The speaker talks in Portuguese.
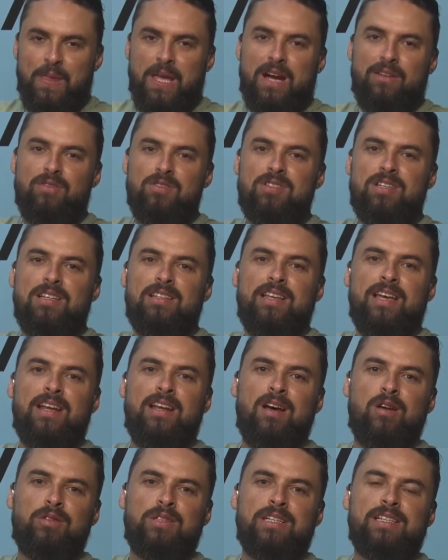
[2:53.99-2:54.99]
a você
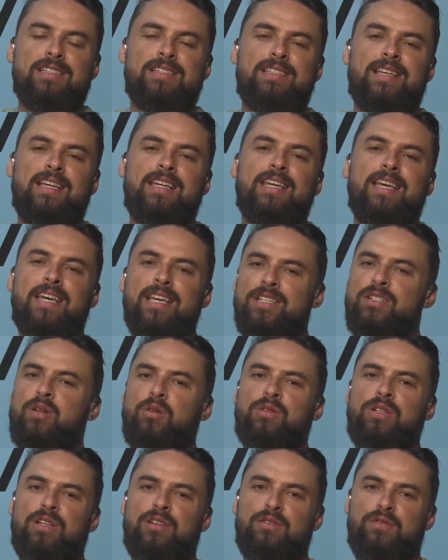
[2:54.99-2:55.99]
internauta que segue Rede
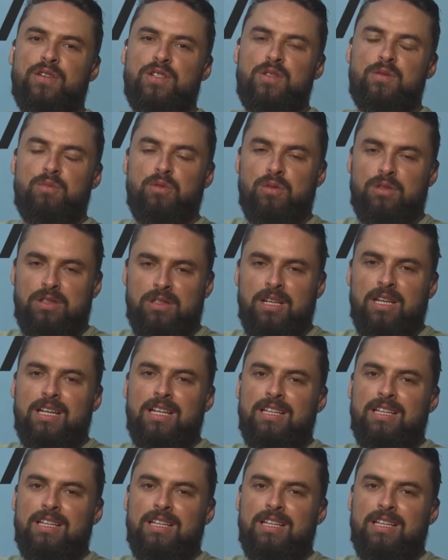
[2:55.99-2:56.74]
Aldeia no Facebook